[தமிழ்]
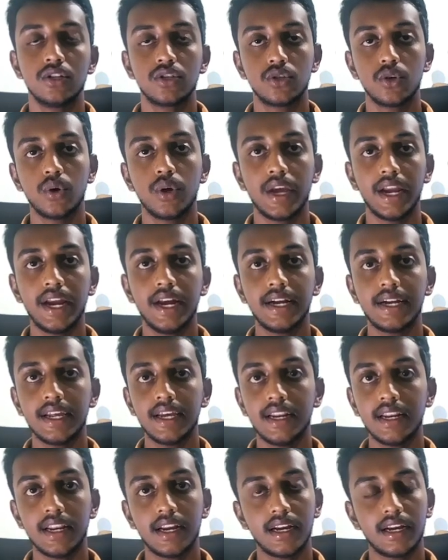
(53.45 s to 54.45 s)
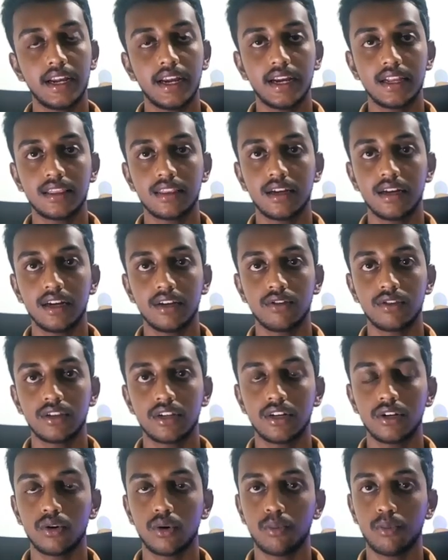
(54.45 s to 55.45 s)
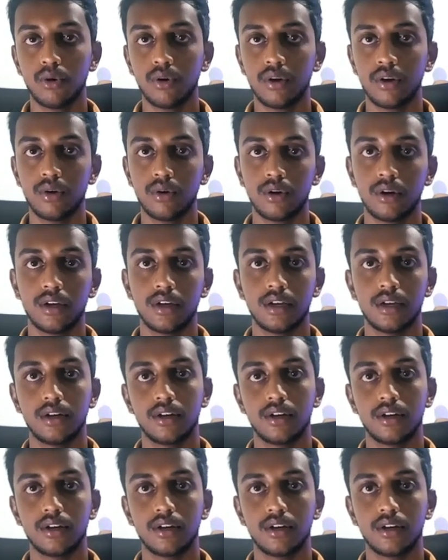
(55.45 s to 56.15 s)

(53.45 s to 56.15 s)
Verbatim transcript: ஸோ ஏ டென் அண்ட் ஏ தேர்ட்டி வந்துட்டு ரொம்பவே ஒரு